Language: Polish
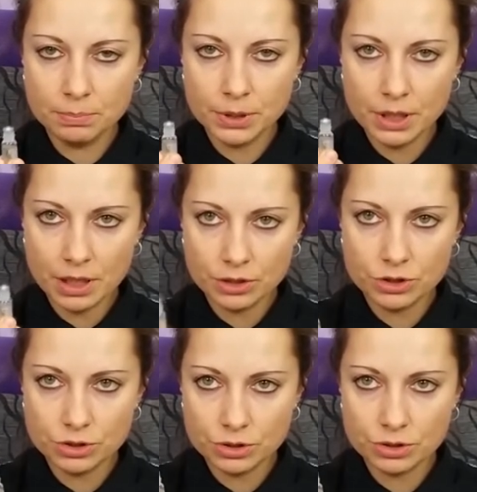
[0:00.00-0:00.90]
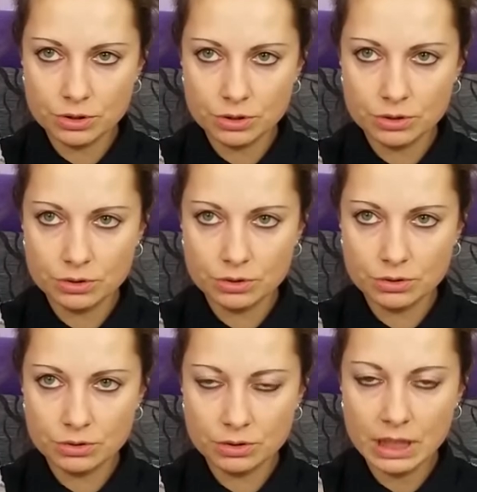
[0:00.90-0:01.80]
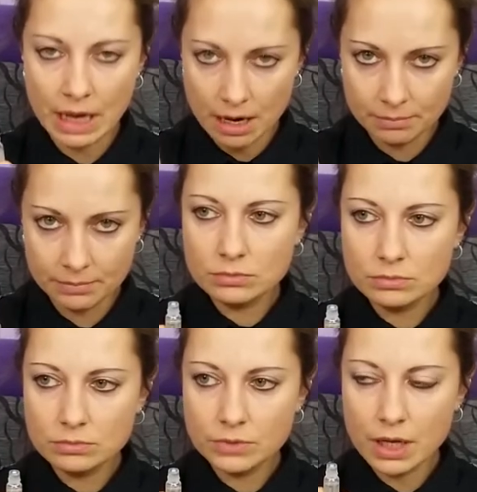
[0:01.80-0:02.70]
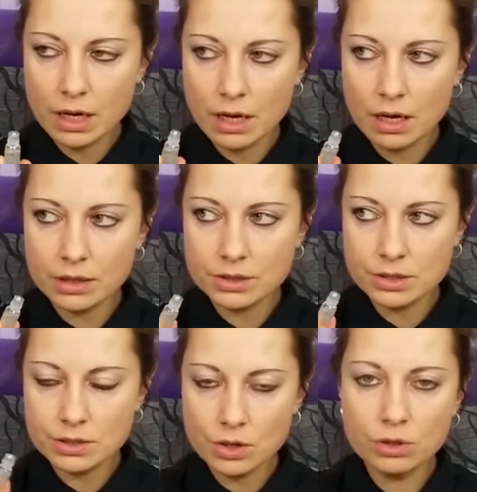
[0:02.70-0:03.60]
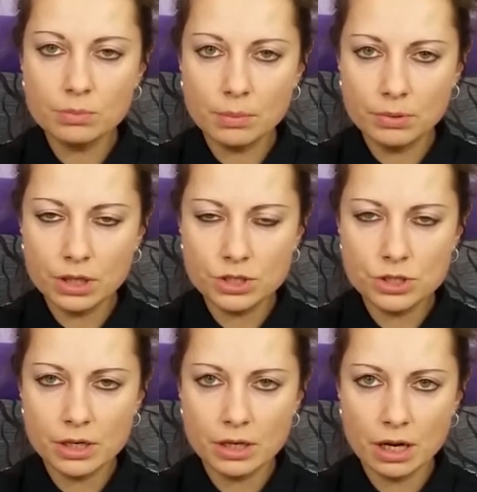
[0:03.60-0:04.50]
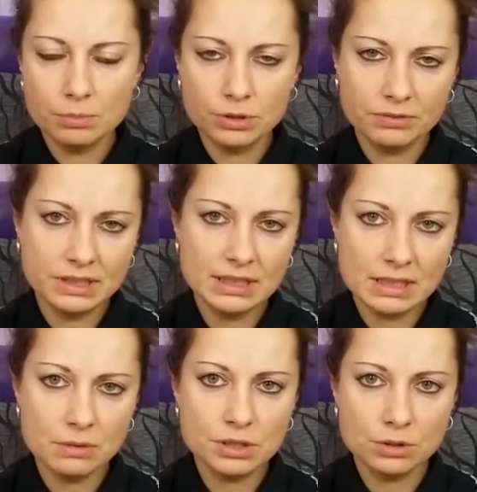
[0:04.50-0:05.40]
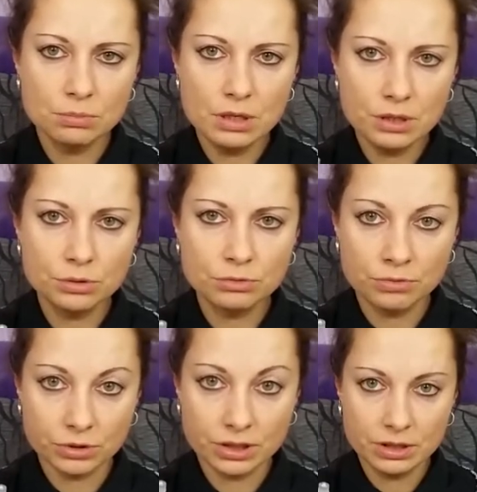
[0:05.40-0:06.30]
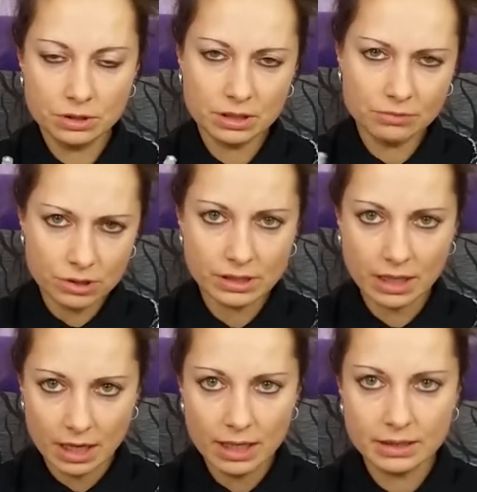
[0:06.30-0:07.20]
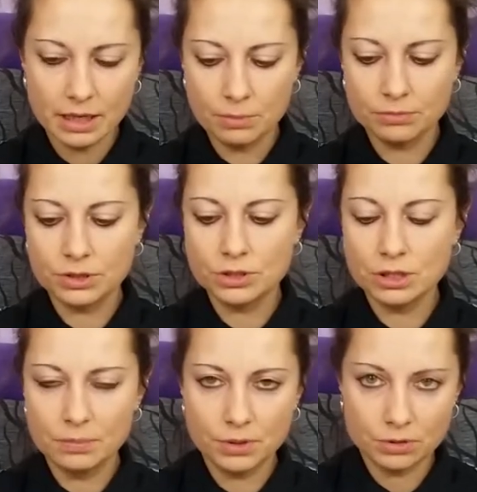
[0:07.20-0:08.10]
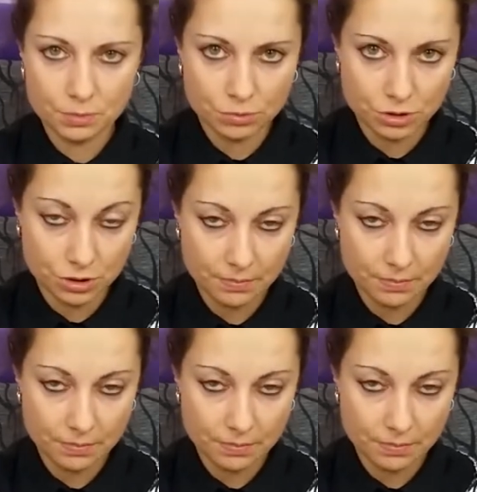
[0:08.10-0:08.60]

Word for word: 5 y, gram na 100 chyba bodajże, albo nawet niecałe 100 ml wody. ta woda taka letnia, bo wtedy się lepiej rozpuści.